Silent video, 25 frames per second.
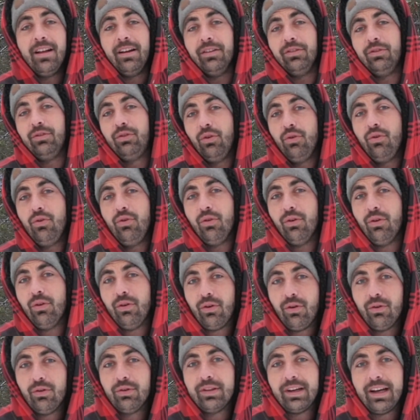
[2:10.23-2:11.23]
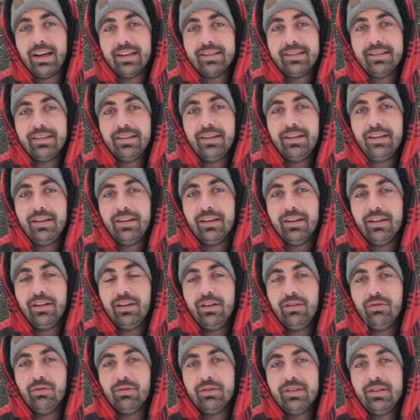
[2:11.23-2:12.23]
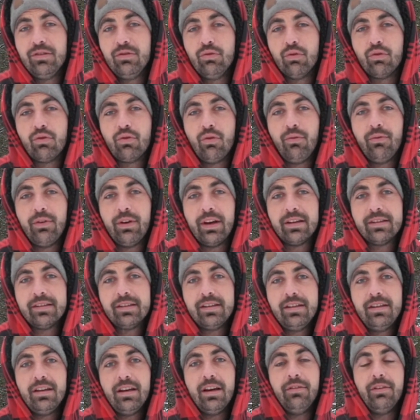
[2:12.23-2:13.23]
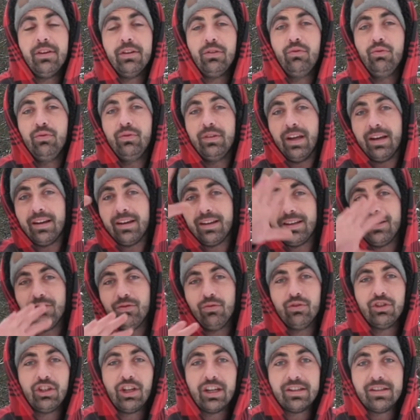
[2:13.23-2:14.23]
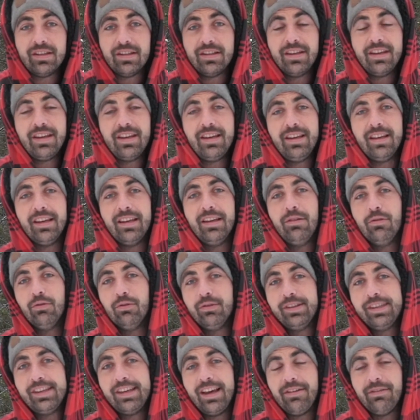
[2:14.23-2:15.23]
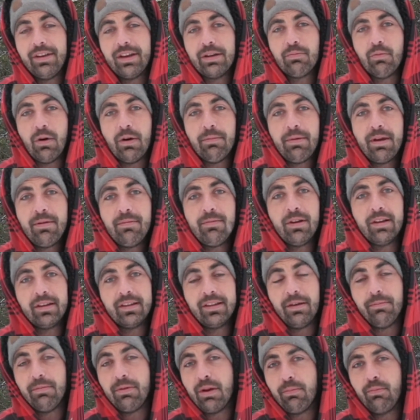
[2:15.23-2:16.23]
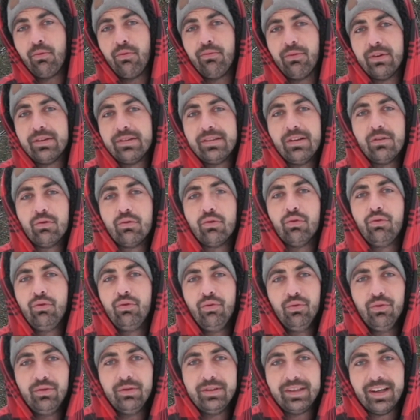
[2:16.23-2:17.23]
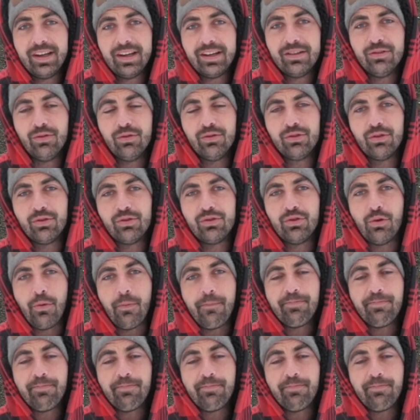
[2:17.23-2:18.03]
de retracer et aussi de converser avec tout un réseau de jardiniers et aussi avec moi-même qui est bien plus facile que tous ces réseaux sociaux.